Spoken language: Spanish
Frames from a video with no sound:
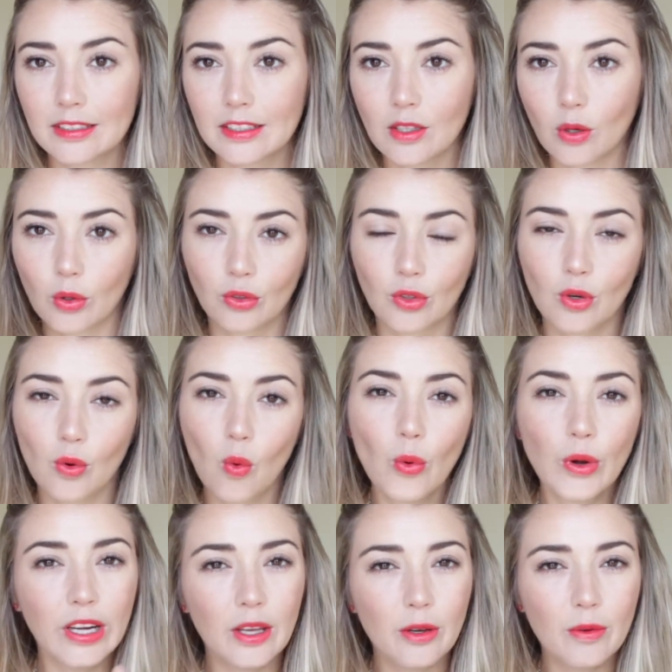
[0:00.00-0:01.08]
sino que son
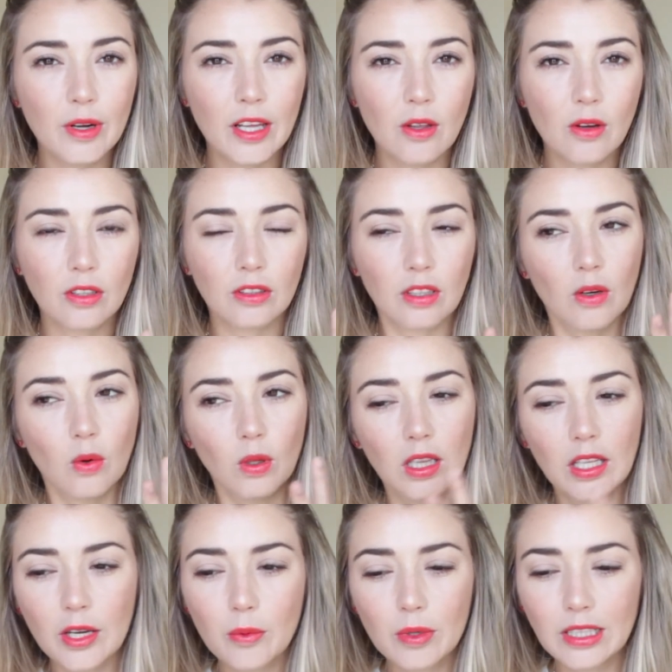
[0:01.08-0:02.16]
un híbrido entre un
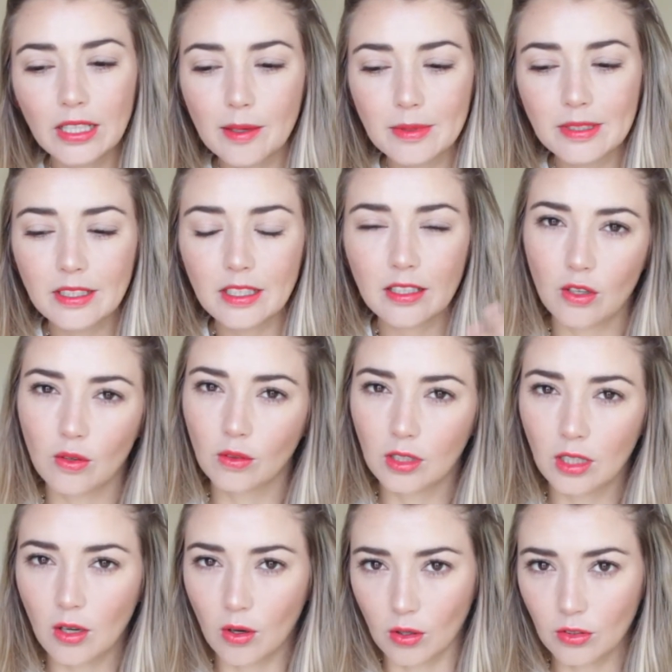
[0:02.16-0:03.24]
liquid lipstick y un
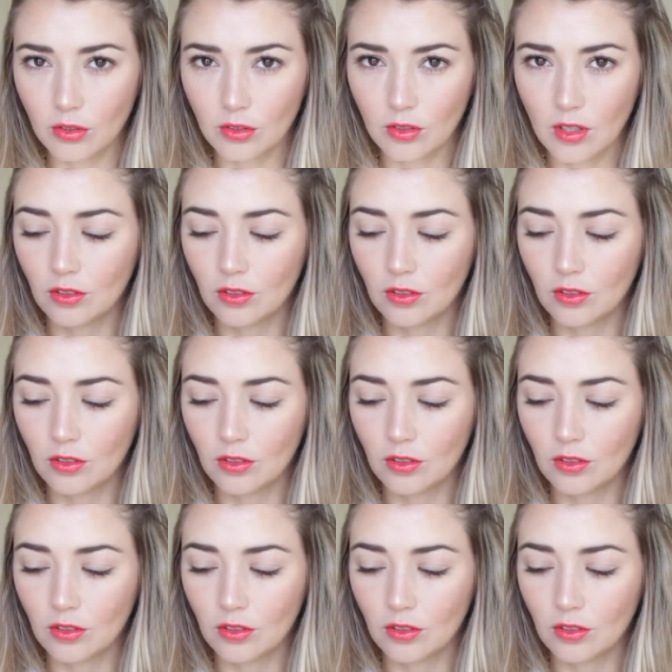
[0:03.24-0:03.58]
gloss.